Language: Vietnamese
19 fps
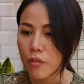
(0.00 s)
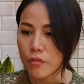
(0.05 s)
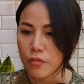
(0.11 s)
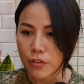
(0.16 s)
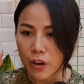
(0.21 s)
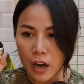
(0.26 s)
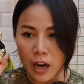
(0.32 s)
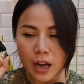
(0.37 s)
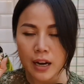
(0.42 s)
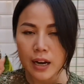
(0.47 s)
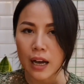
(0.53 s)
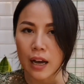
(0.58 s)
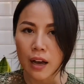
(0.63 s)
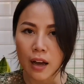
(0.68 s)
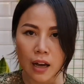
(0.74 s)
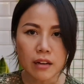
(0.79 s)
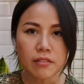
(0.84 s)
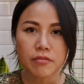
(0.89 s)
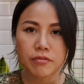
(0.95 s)
Về là
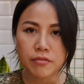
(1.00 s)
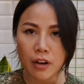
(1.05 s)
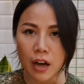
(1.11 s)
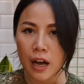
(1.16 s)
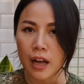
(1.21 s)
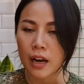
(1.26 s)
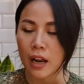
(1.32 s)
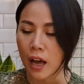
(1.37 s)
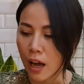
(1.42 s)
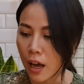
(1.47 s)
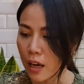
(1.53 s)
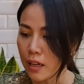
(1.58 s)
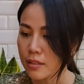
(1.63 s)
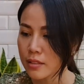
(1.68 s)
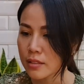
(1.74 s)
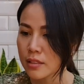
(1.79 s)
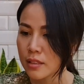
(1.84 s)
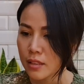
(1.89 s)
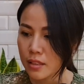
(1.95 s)
hết, về là
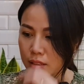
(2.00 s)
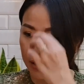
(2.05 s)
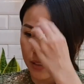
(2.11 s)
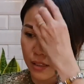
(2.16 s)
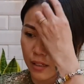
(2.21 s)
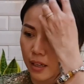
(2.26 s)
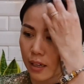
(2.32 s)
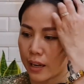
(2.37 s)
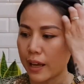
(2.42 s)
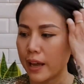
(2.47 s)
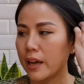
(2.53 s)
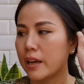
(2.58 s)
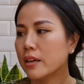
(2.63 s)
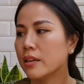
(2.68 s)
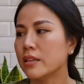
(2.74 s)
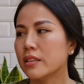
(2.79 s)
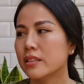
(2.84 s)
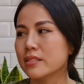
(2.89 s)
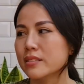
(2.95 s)
hết. Cho nên
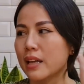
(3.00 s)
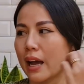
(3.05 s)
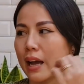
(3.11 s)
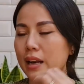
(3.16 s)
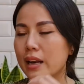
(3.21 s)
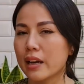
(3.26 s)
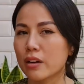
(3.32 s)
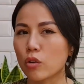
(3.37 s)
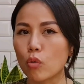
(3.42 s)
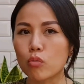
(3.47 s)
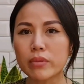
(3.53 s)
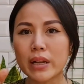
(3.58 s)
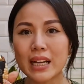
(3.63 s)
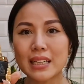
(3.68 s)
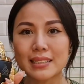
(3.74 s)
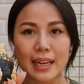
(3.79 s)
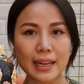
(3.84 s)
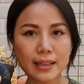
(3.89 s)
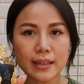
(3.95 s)
là hiện tại là cũng
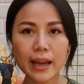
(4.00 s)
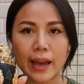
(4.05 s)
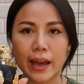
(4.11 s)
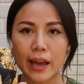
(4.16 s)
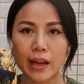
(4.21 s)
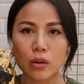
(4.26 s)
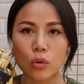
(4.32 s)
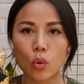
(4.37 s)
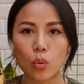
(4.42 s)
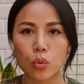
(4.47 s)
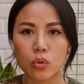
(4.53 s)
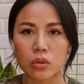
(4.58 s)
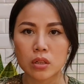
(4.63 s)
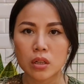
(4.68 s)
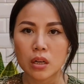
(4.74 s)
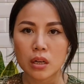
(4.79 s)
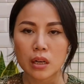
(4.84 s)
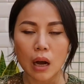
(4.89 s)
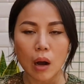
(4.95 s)
đang cháy hàng luôn,
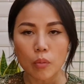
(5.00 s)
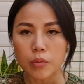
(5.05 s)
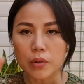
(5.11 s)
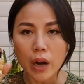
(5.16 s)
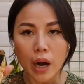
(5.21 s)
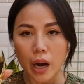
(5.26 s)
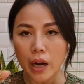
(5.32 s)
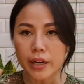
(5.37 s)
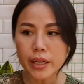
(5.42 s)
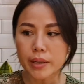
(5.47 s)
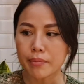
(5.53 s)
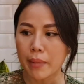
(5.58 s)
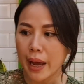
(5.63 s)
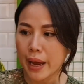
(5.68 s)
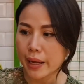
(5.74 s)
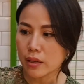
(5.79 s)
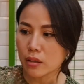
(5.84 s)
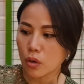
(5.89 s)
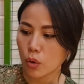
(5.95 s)
không có để
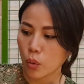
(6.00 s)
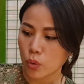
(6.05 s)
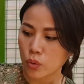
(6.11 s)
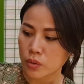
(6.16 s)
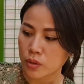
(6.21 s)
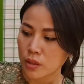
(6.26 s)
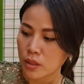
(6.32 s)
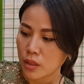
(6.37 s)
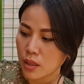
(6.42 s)
bán luôn.